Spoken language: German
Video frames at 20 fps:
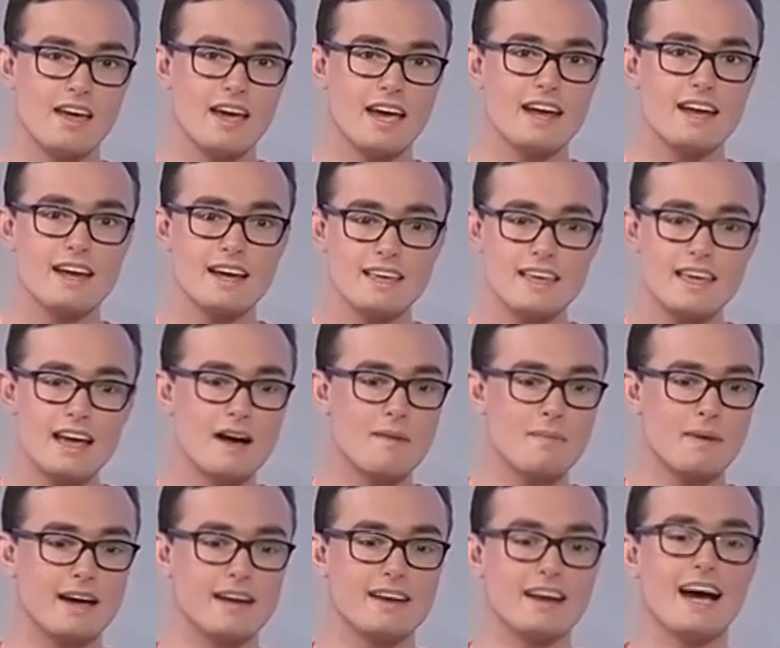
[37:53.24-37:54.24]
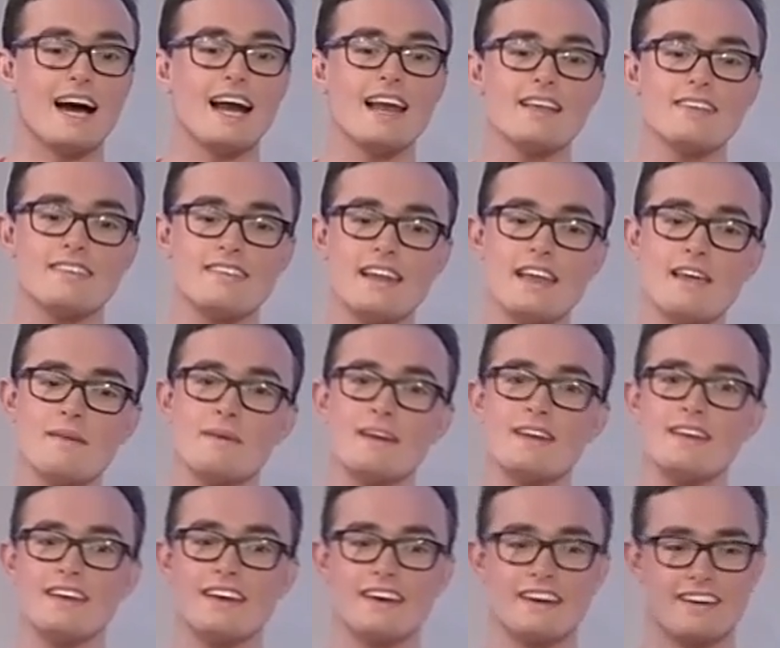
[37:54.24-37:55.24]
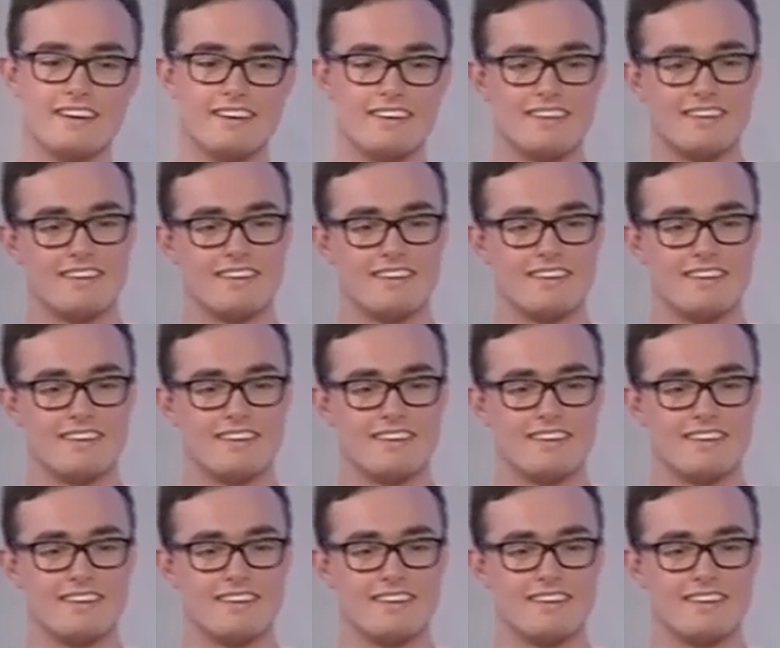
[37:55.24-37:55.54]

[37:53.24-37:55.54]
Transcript: Energiearbeit. Alles liebe dir!